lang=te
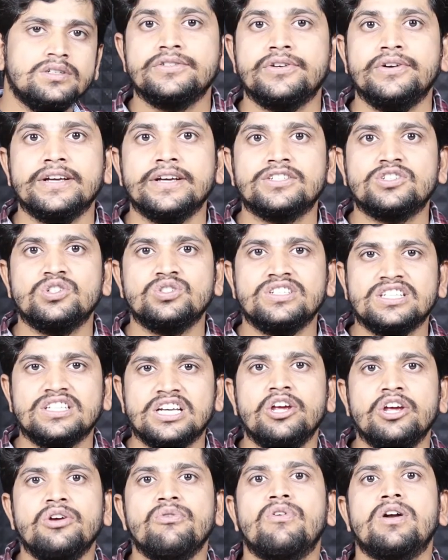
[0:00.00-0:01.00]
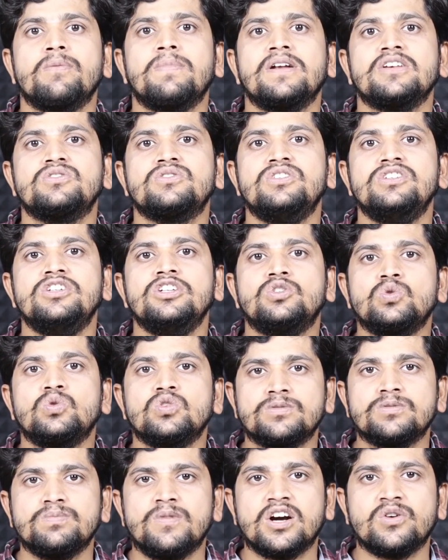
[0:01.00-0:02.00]
సో నెక్స్ట్ వచ్చేసి వన్ ప్లస్ నుండి టూ
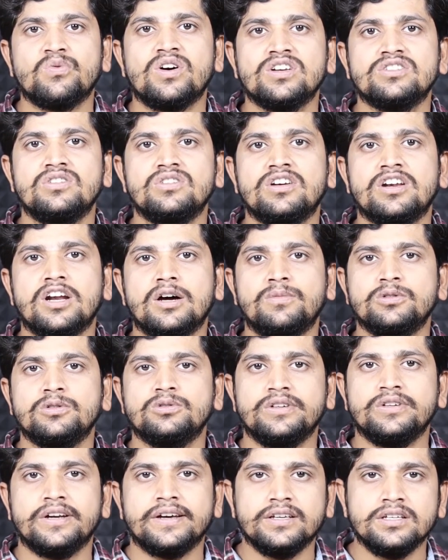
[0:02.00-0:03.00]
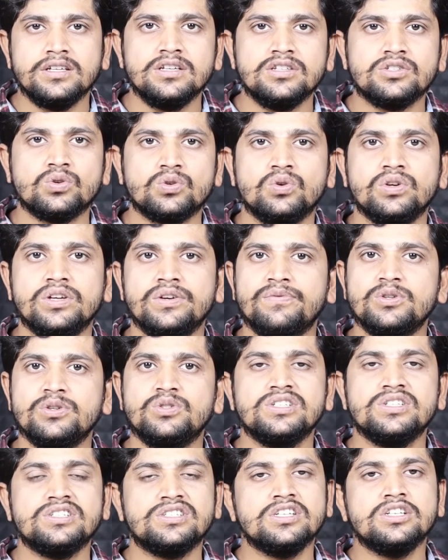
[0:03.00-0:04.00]
స్మార్ట్ వాచ్లు రాబోతున్నాయి సో ఇవి
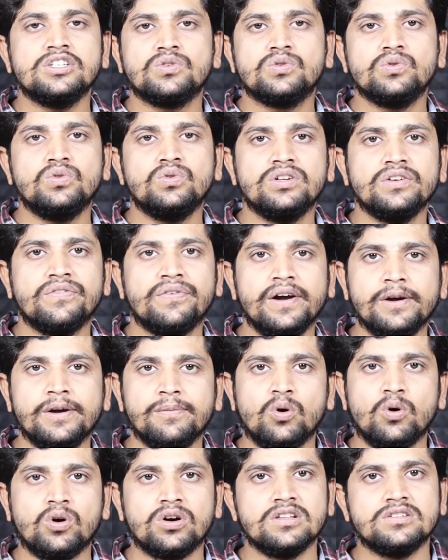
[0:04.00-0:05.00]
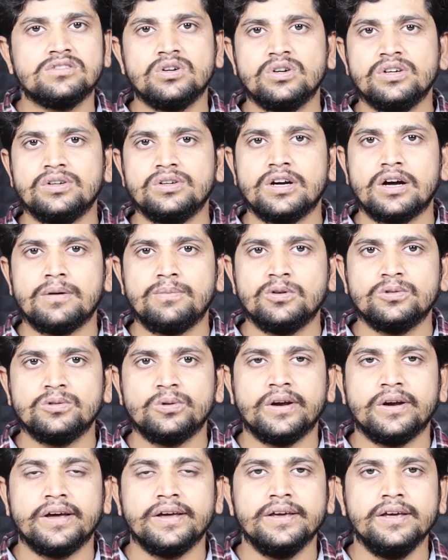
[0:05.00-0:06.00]
వచ్చేసి టూ డిఫరెంట్ మోడల్స్లో
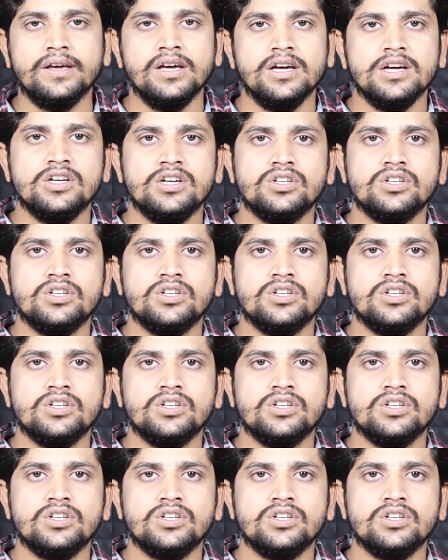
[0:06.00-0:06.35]
రాబోతున్నాయి